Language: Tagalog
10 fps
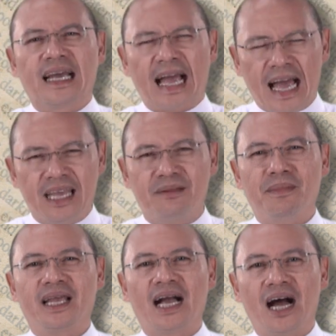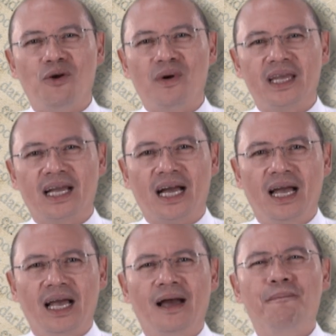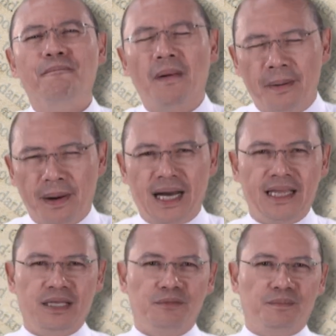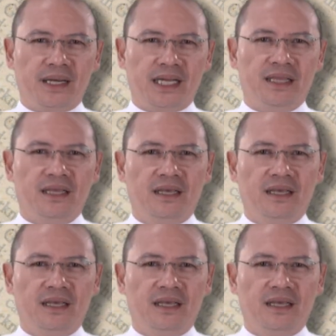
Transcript: kahit may kaaway ka, mamahalin mo pa rin.